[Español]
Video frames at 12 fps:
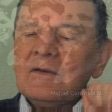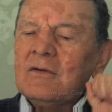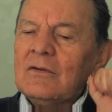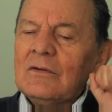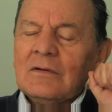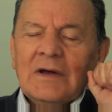
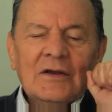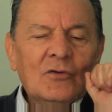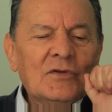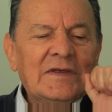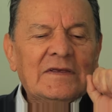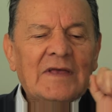yo
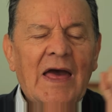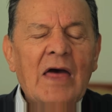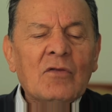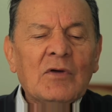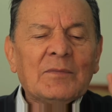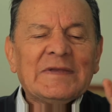
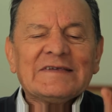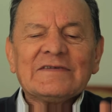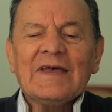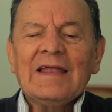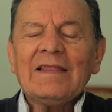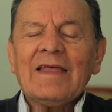arrodillado en mi
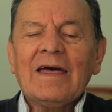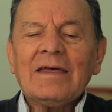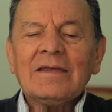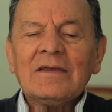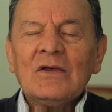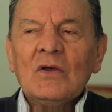
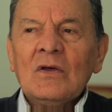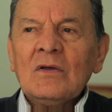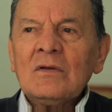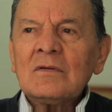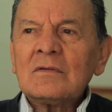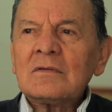celda,
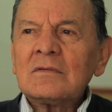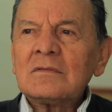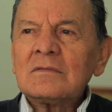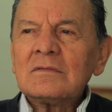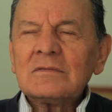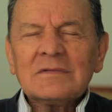
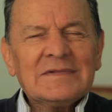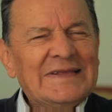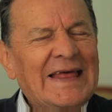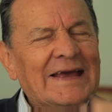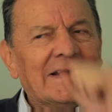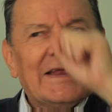
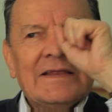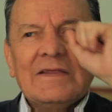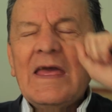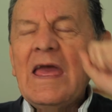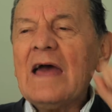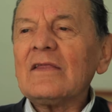le
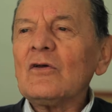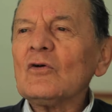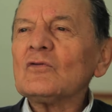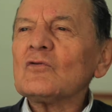grité a Dios